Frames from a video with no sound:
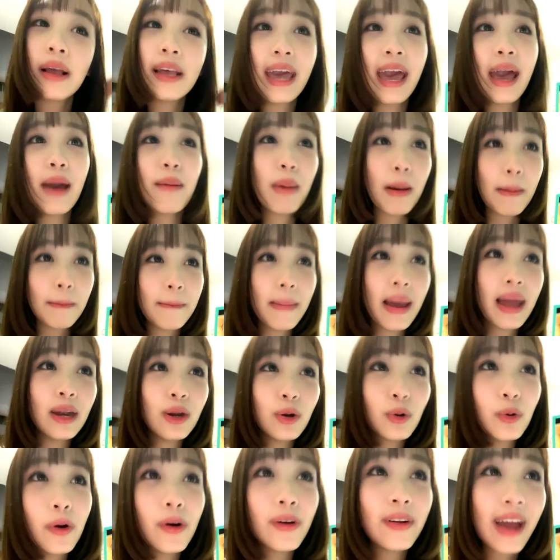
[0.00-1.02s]
แก้แบบแมน
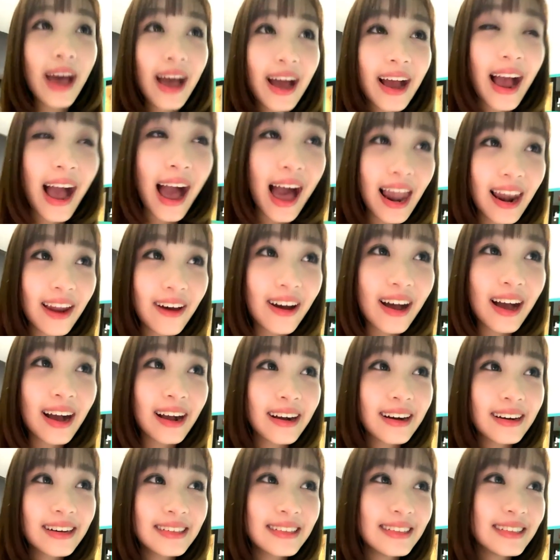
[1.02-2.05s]
นวลหน้างานแล้วค่ะ
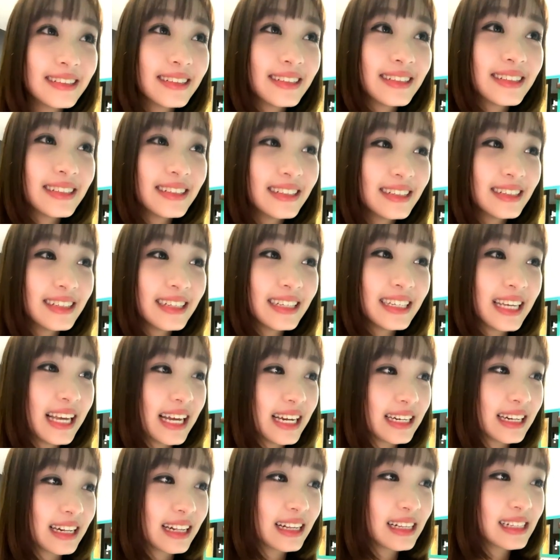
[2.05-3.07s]
ก็คือเขี
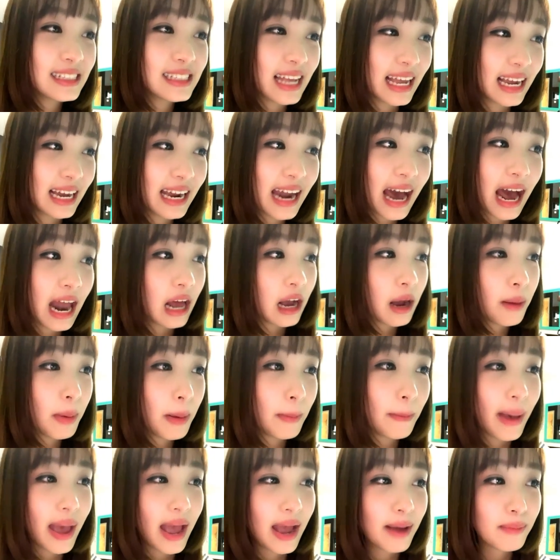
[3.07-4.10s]
ยนใจกระดาษแล้วก็ไป
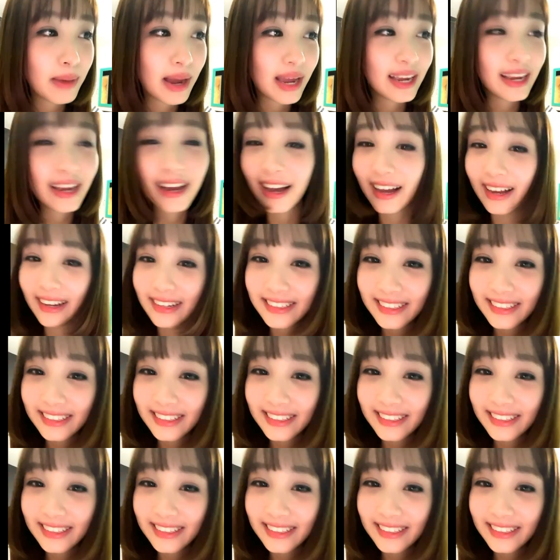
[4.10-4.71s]
แปะใหม่ค่ะ